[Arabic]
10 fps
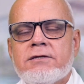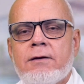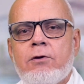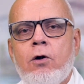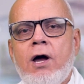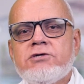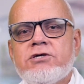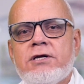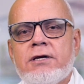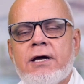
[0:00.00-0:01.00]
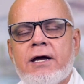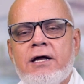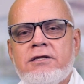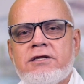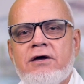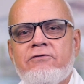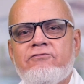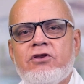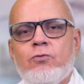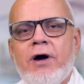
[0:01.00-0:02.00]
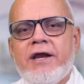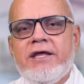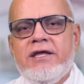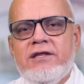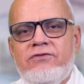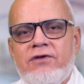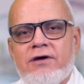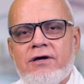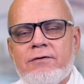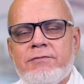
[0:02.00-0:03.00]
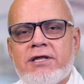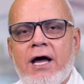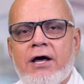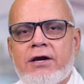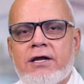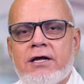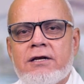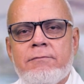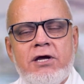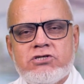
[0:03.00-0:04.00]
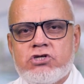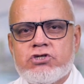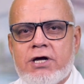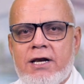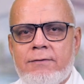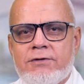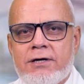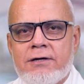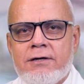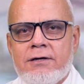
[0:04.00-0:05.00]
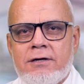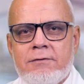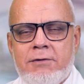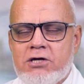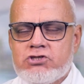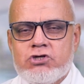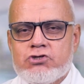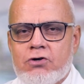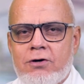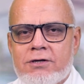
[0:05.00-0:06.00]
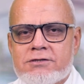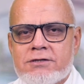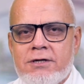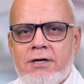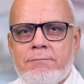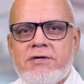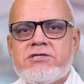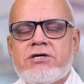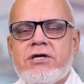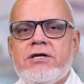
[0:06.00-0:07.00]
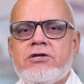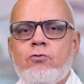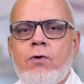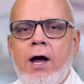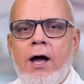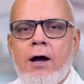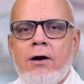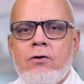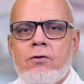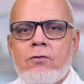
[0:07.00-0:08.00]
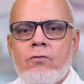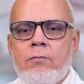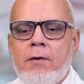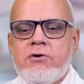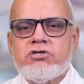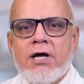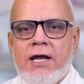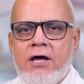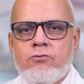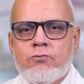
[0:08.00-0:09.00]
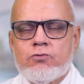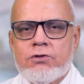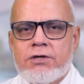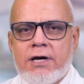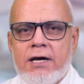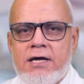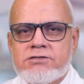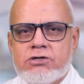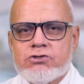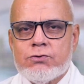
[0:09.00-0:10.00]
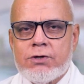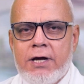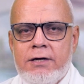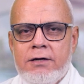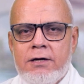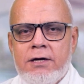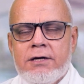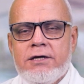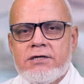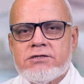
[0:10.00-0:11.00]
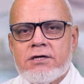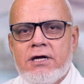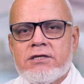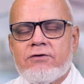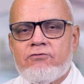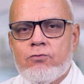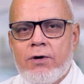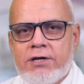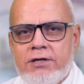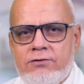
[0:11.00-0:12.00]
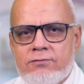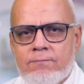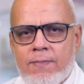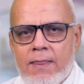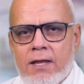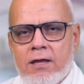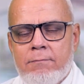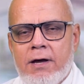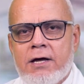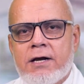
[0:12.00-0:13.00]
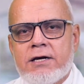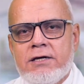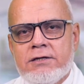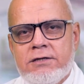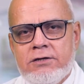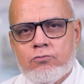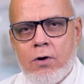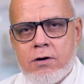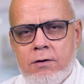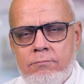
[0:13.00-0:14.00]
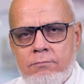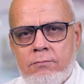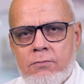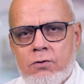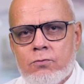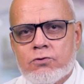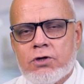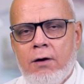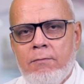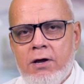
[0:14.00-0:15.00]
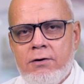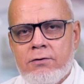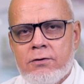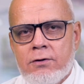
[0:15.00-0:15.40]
طب لو حصل جلطه في الوريد بتاع الرجل ما يحصلش الكلام ده ما يحصلش خالص بس الرجل توجع وما بقاش قلقان ومتوتر عليها زي الشريان يحصل جلطه في الوريد يبقى الرجل دي تورم وتحمر